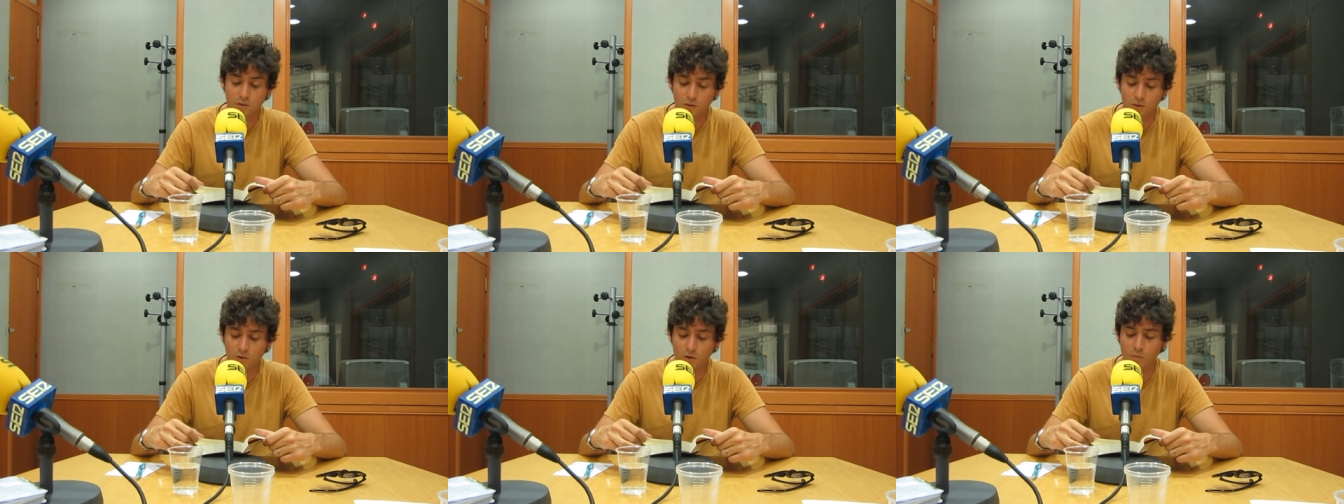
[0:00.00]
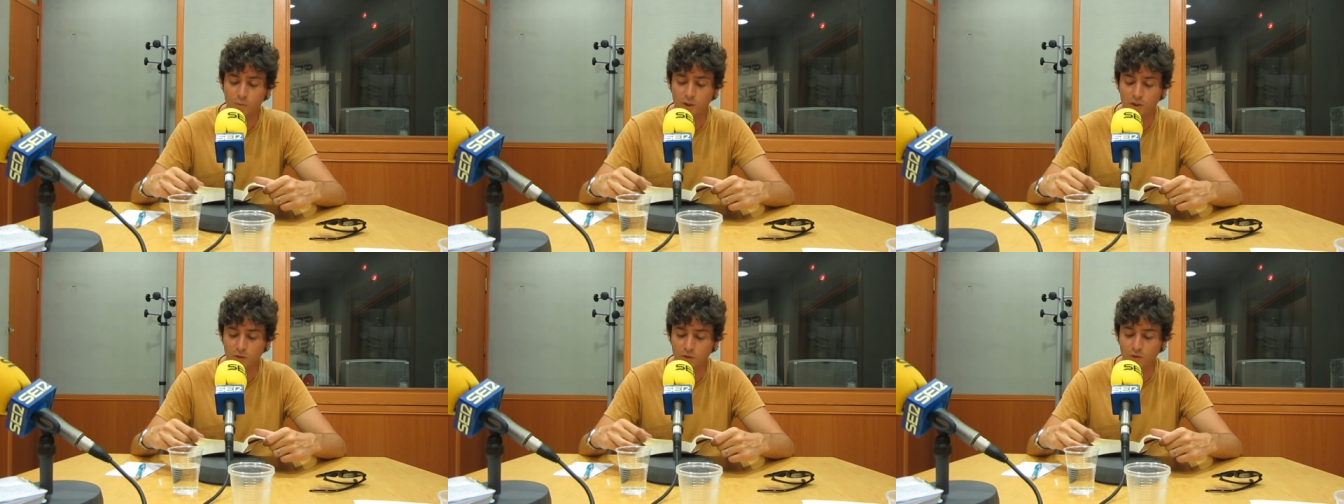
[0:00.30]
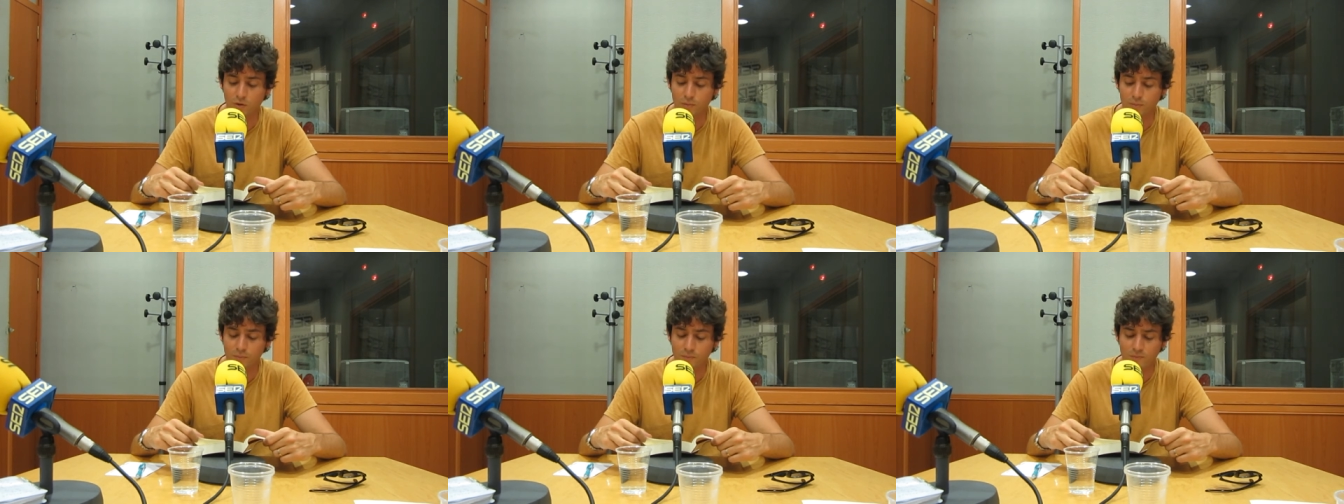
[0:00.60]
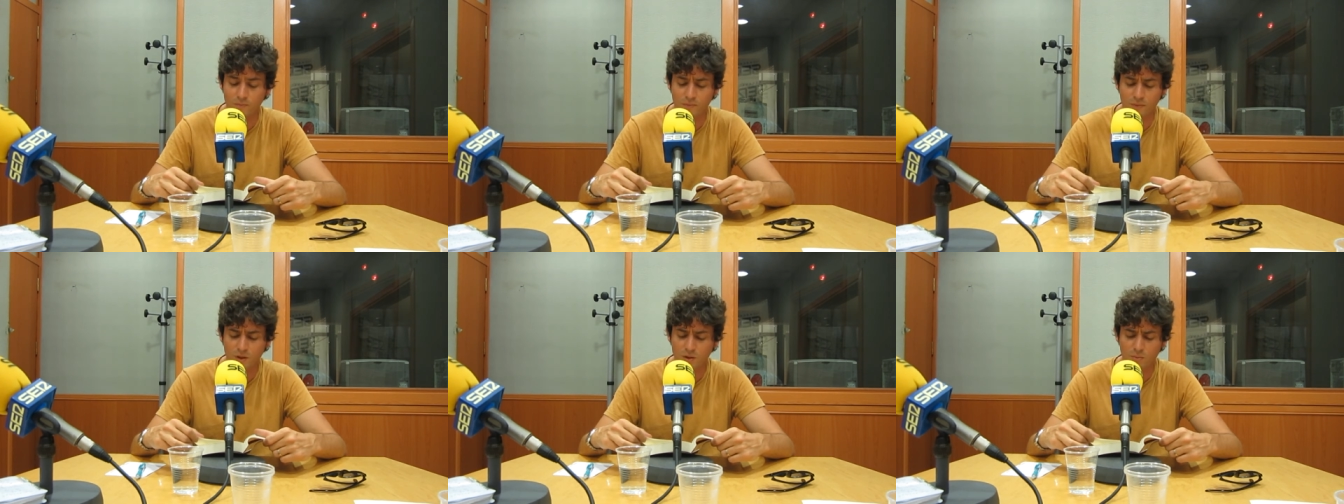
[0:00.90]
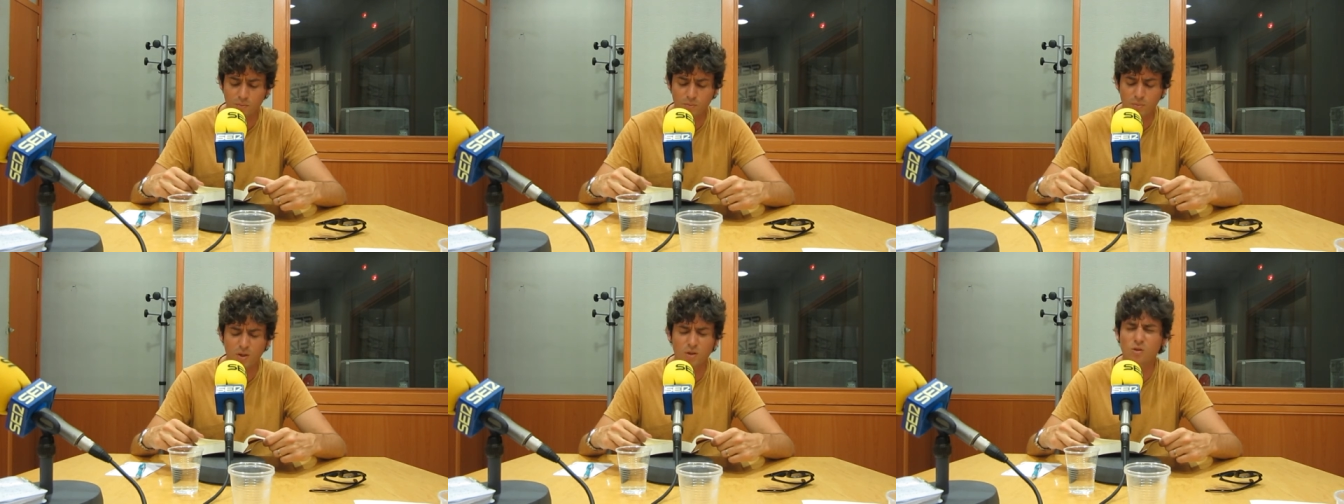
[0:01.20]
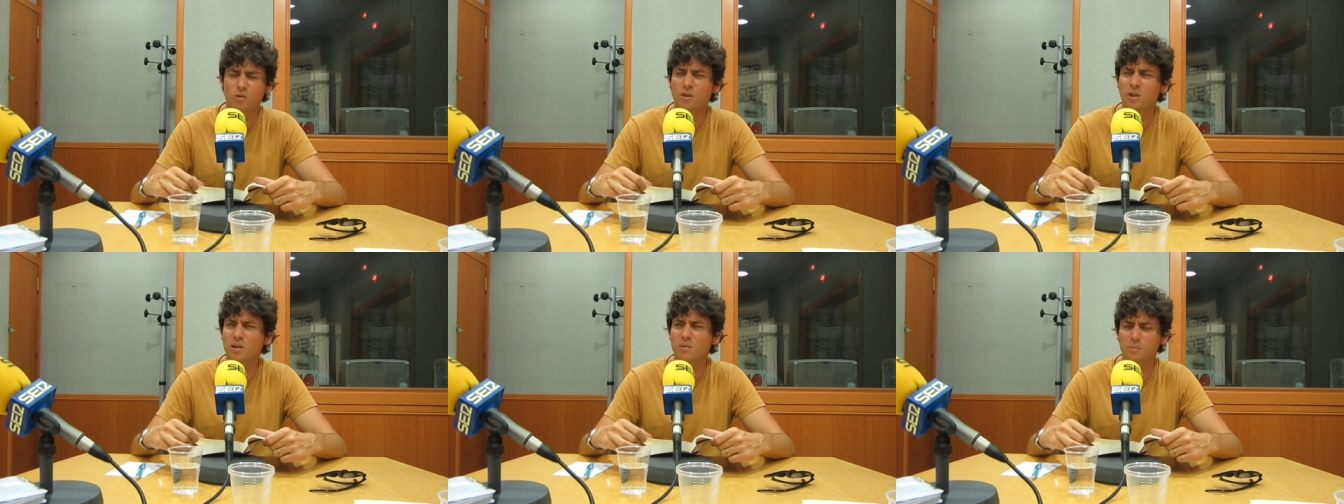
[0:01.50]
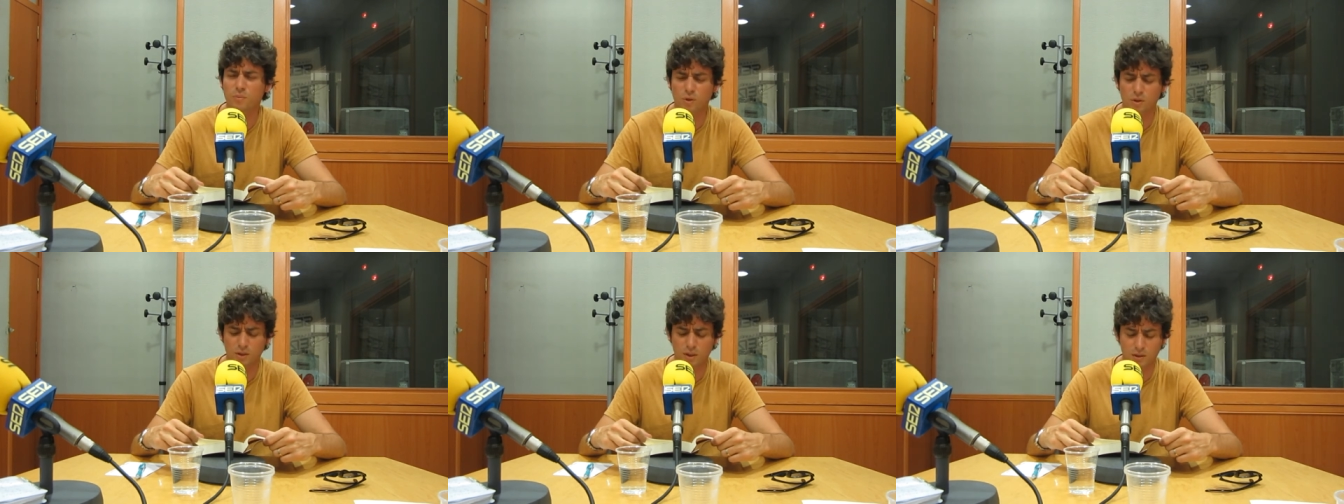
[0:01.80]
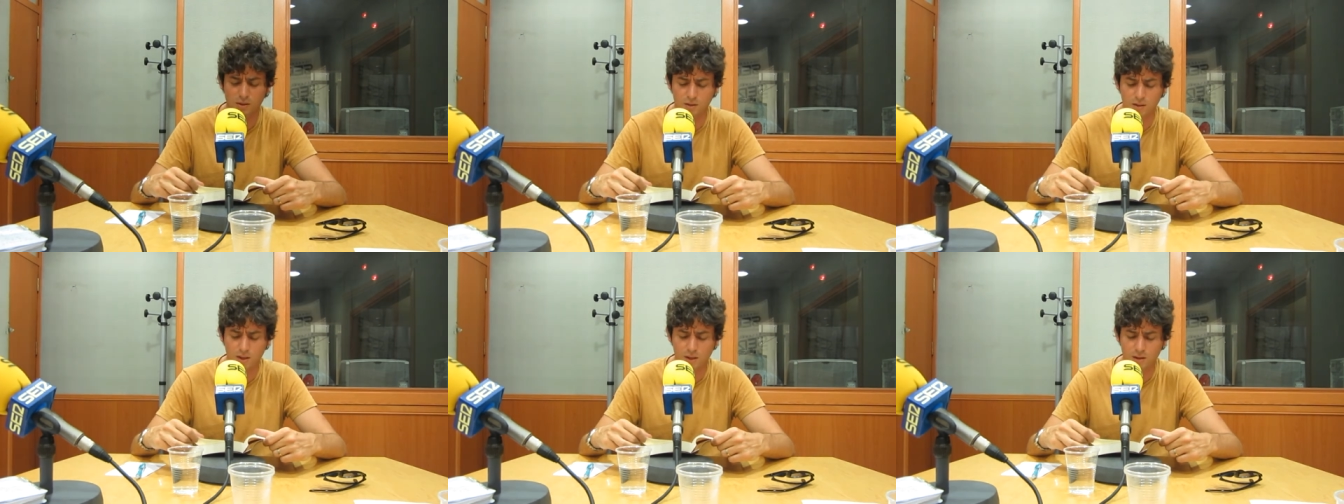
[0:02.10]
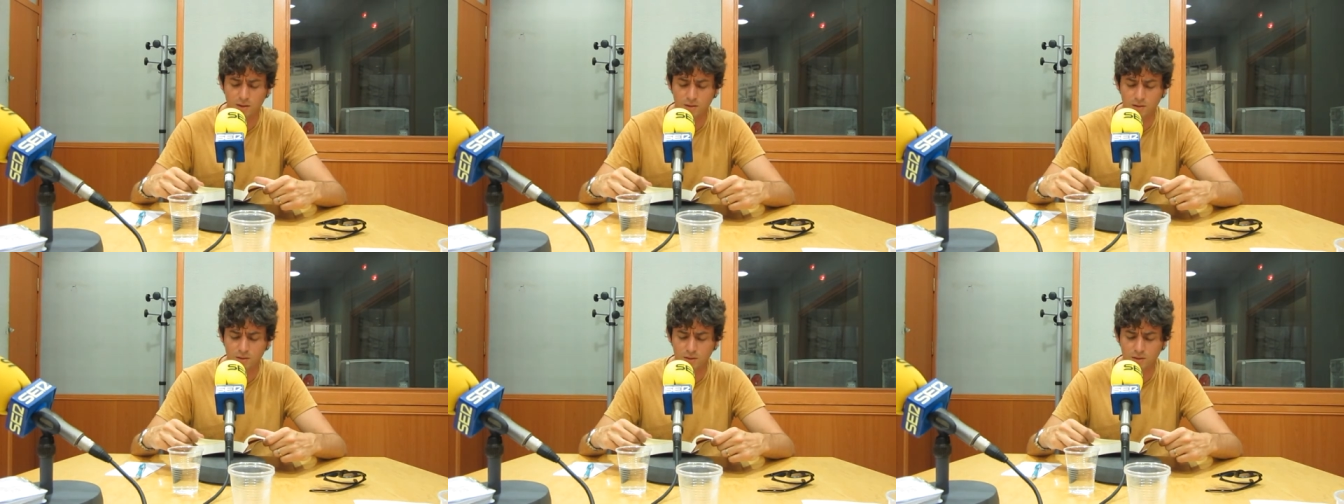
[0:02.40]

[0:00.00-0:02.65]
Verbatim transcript: comentó: "Pero no tiene importancia.